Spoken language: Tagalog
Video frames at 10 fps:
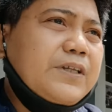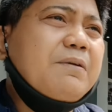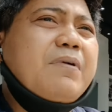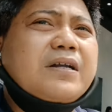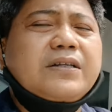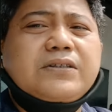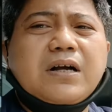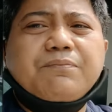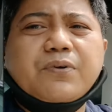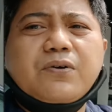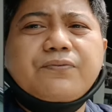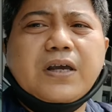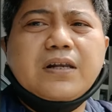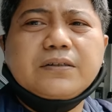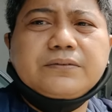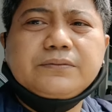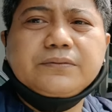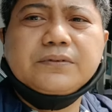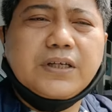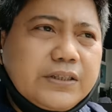Eh. maganda ang profile.
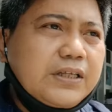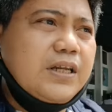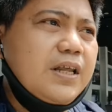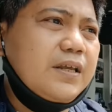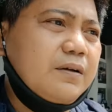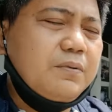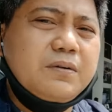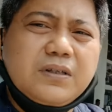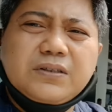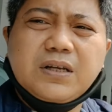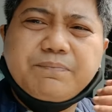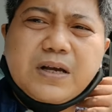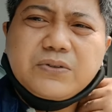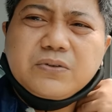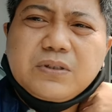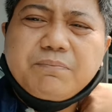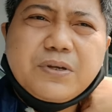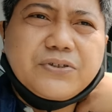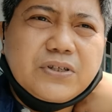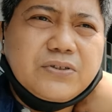Kita nila eh, ano, ang ganda ng pasok ng
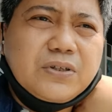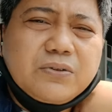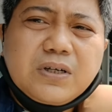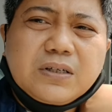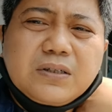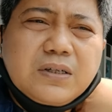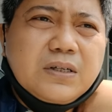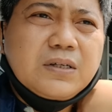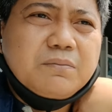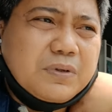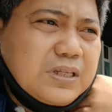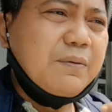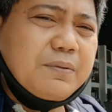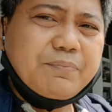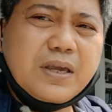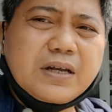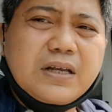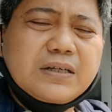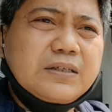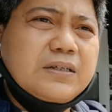business dito ah. Madaming
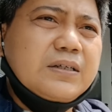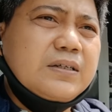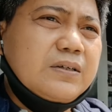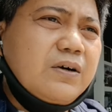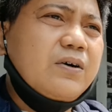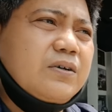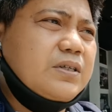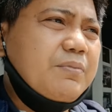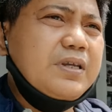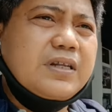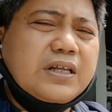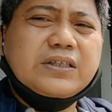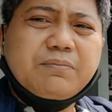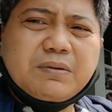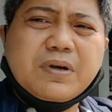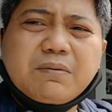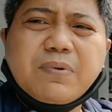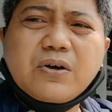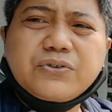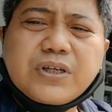pera. Oo, sabihin natin may mga
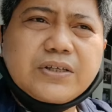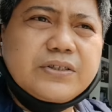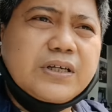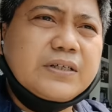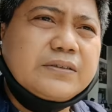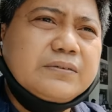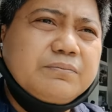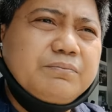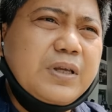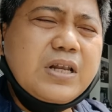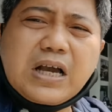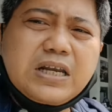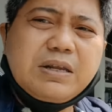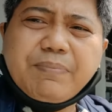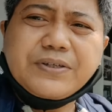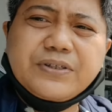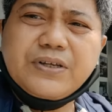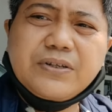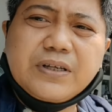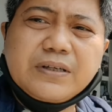bounce check siya. Then nakalipas na
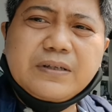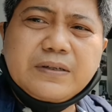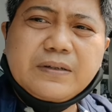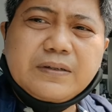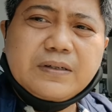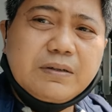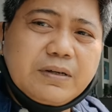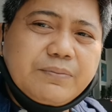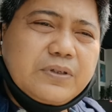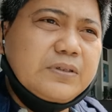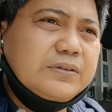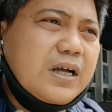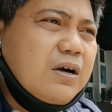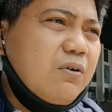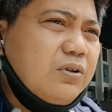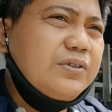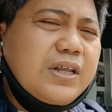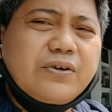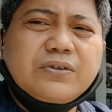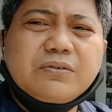yun eh. Di ba po? Nakahold na yun.